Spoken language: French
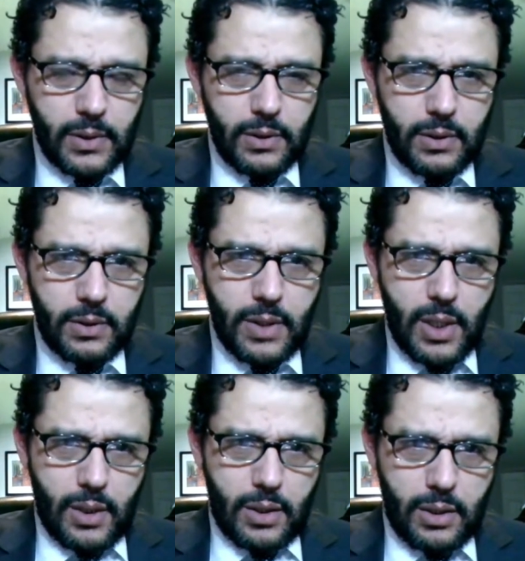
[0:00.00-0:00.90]

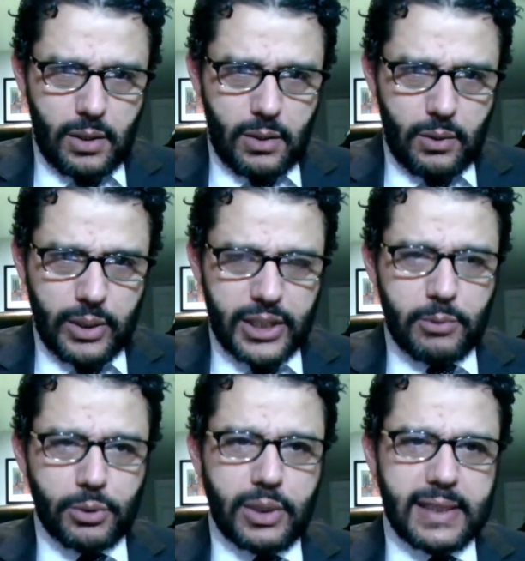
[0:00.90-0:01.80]
au
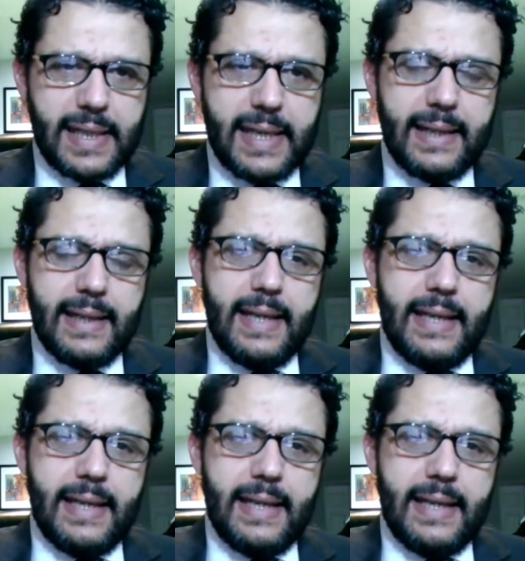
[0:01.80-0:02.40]
régime autoritaire.